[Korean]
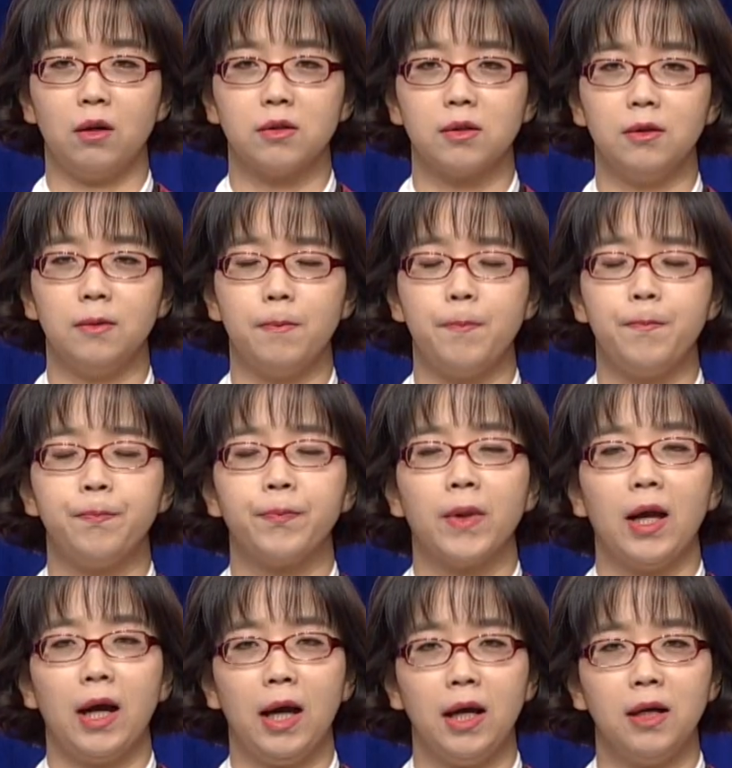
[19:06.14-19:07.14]
것은
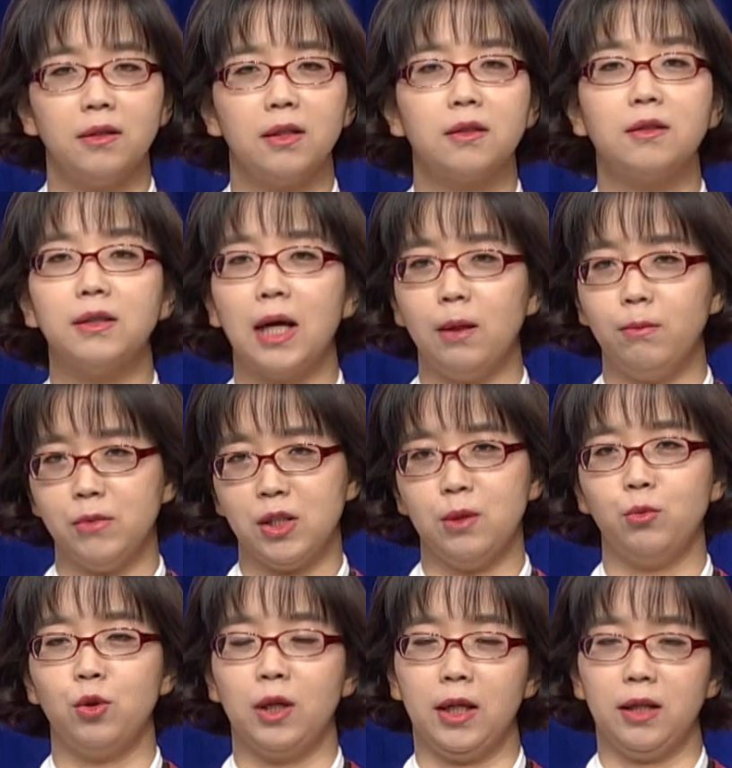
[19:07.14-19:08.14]
아이들이 그 다음
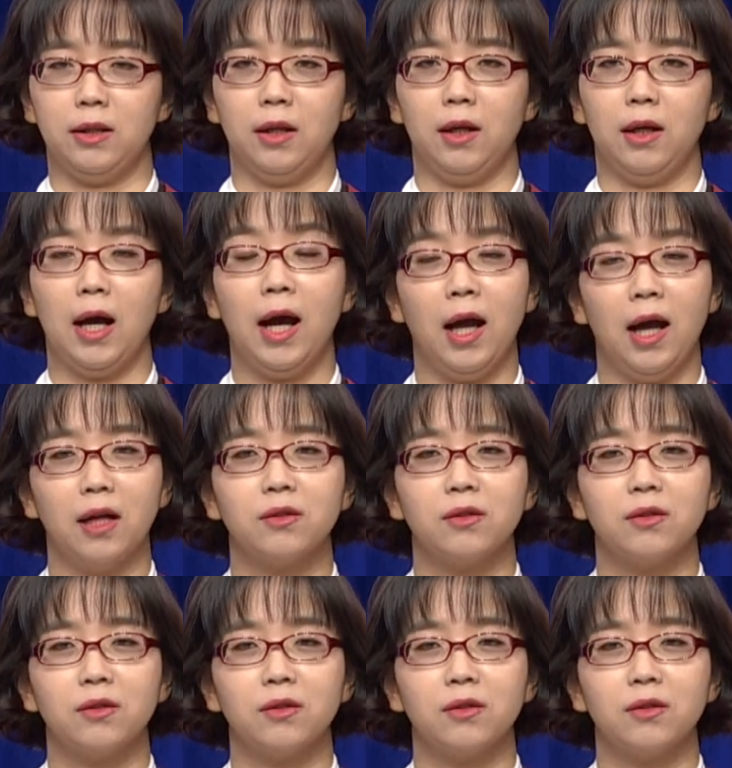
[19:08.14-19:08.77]
질문을 할 때 아,